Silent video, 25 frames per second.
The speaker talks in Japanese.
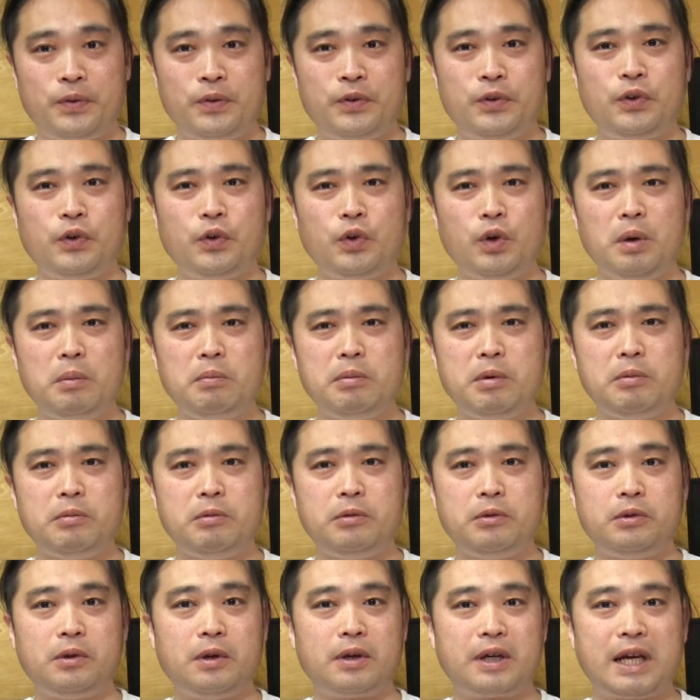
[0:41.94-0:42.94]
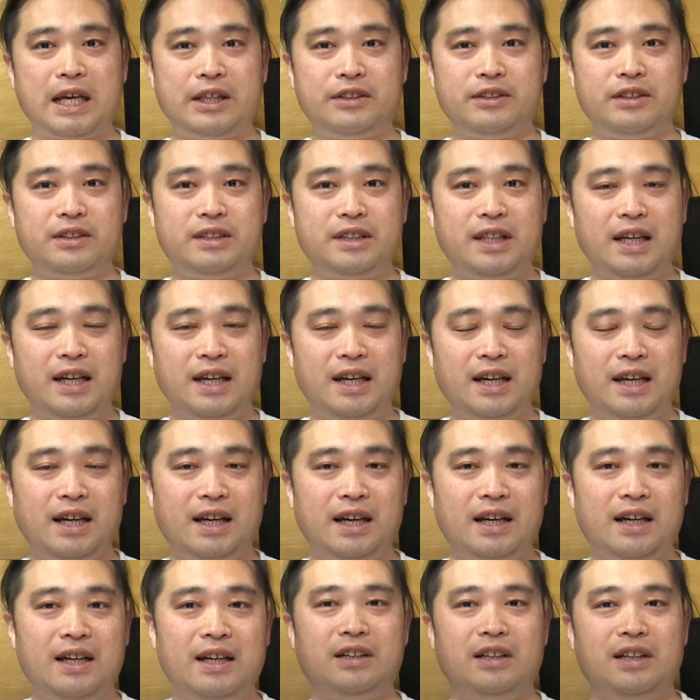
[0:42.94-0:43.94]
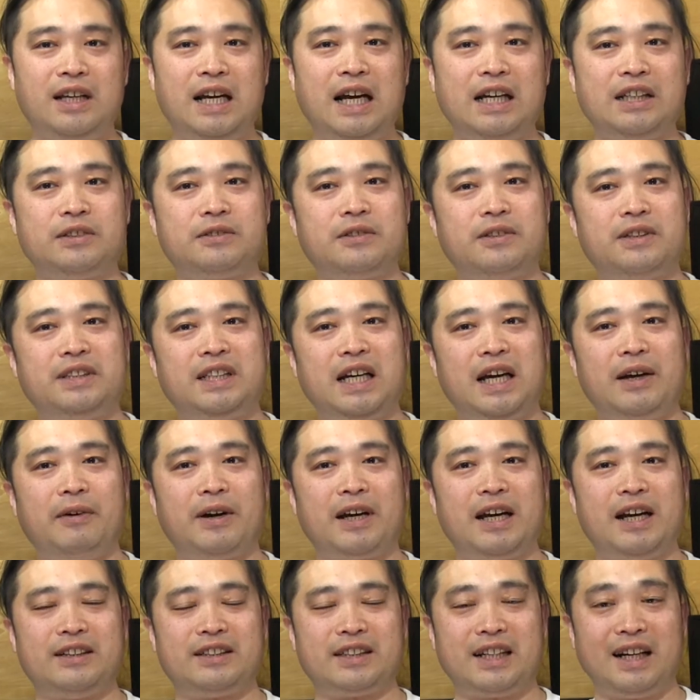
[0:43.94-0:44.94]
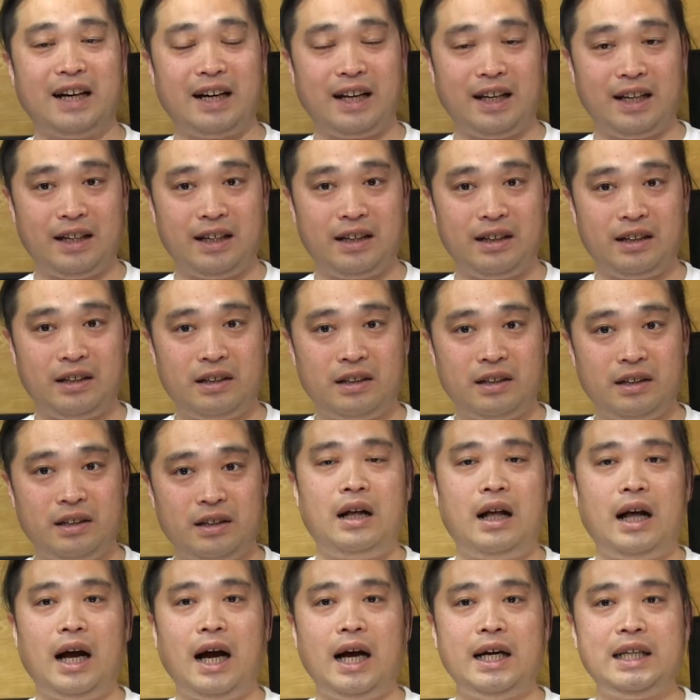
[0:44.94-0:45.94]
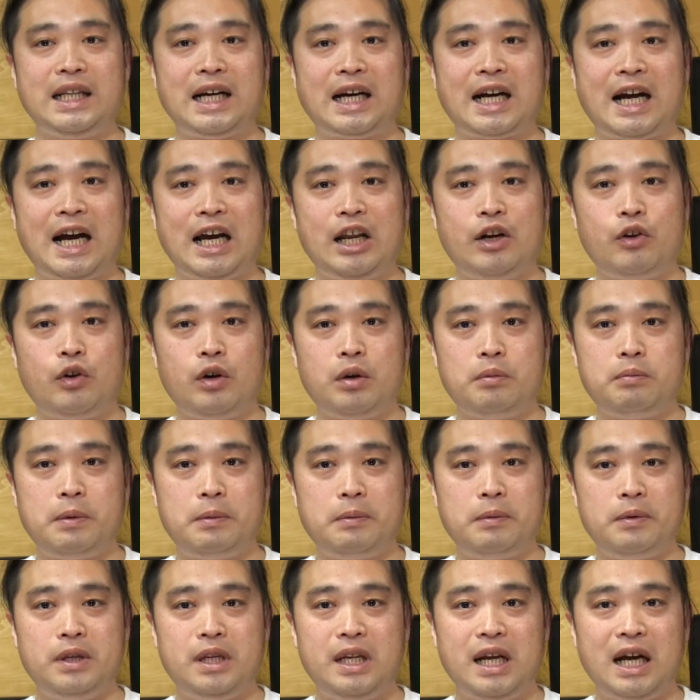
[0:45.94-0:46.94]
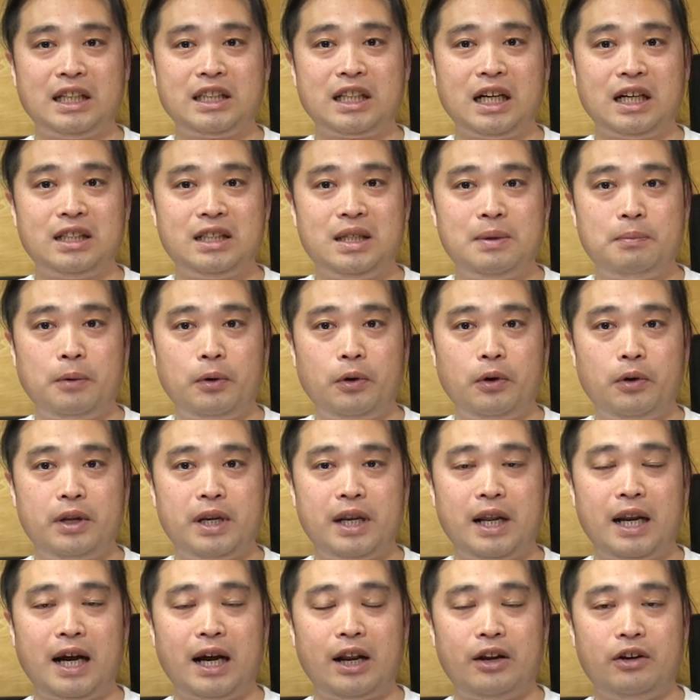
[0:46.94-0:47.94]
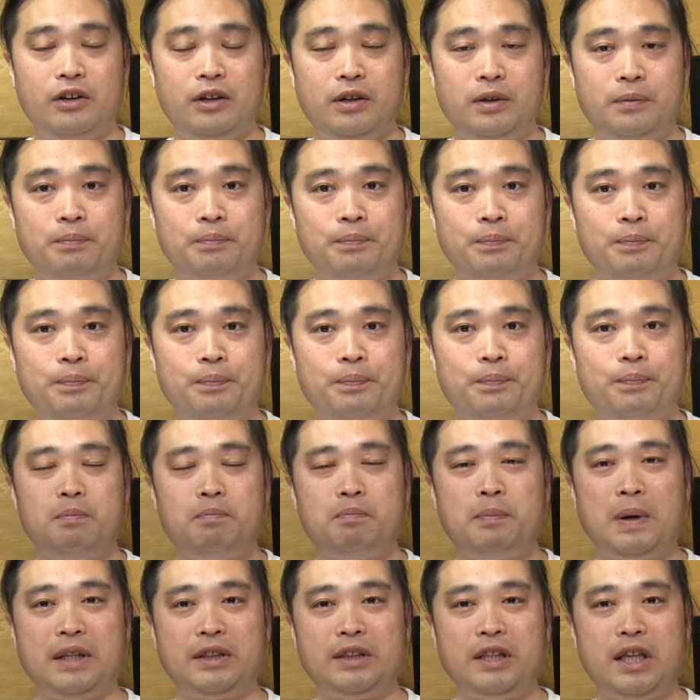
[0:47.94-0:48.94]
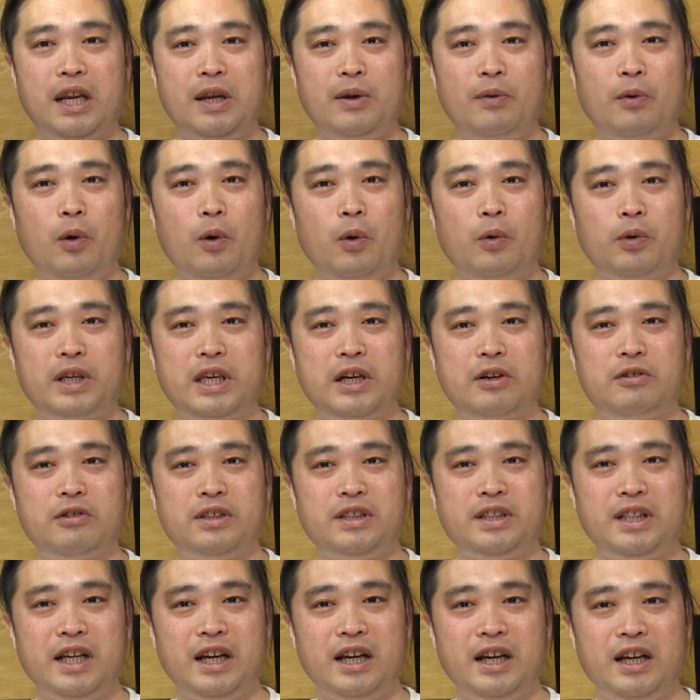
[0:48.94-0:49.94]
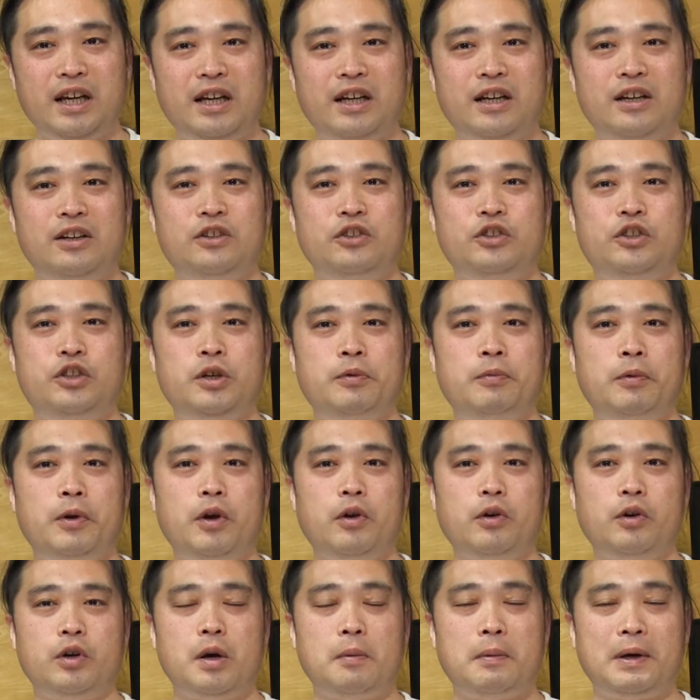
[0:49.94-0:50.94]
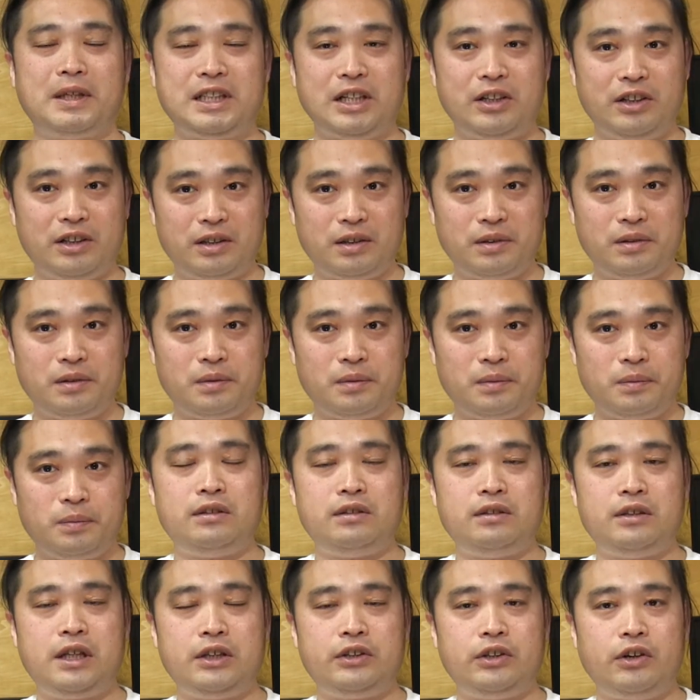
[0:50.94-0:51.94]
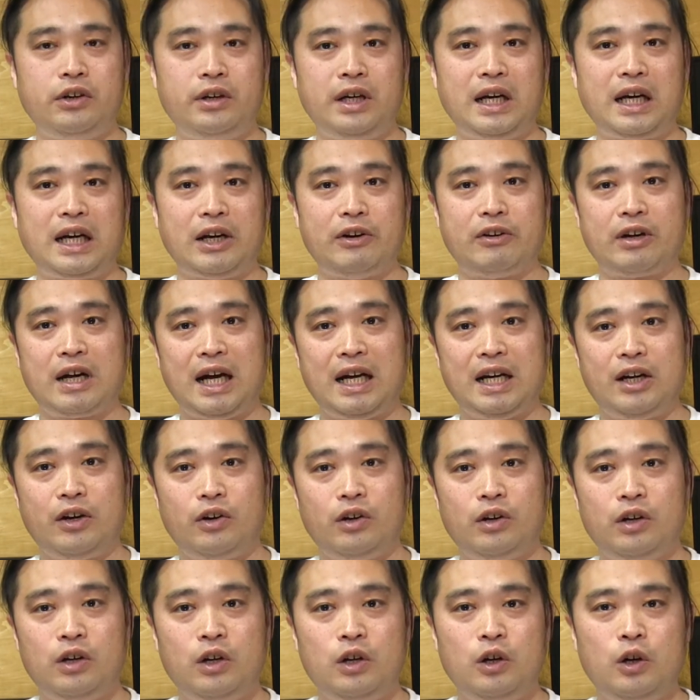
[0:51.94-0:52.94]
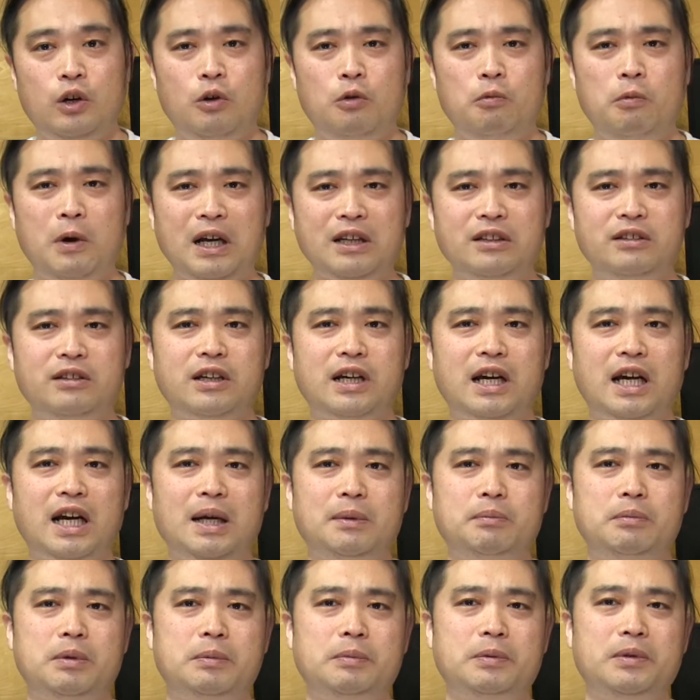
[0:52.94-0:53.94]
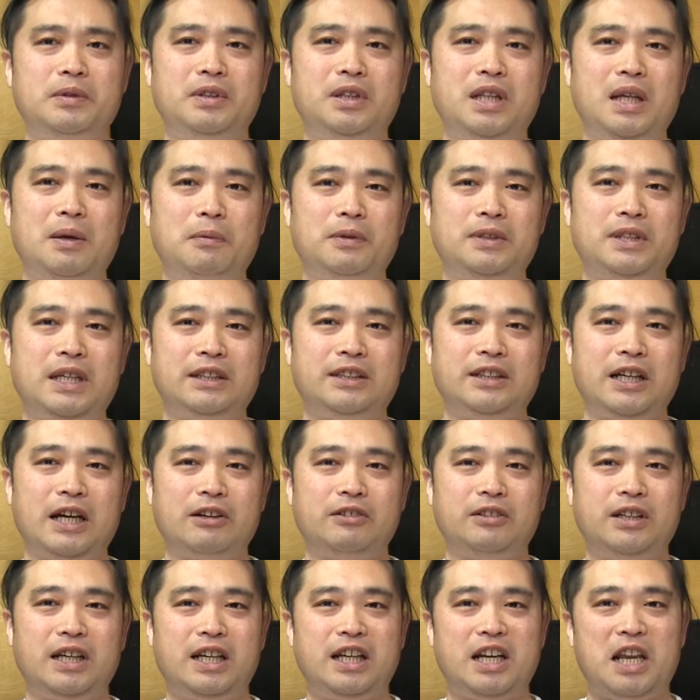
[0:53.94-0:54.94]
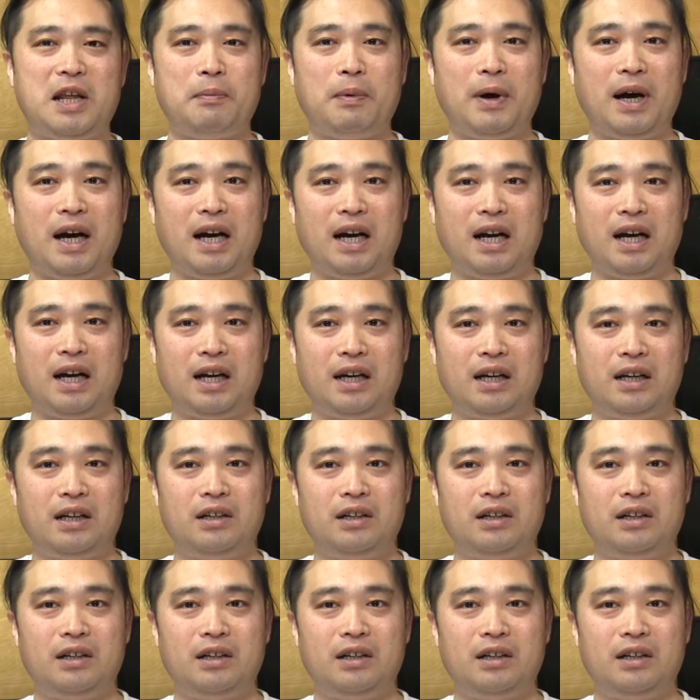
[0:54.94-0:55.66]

そこの部分を削って、安くしたいわけですからね。間回路の部分に新しいものを入れられる。バッテリーを大きくして、寿命を伸ばせる。ですので中の回路、わずかな部分でも節約できれば、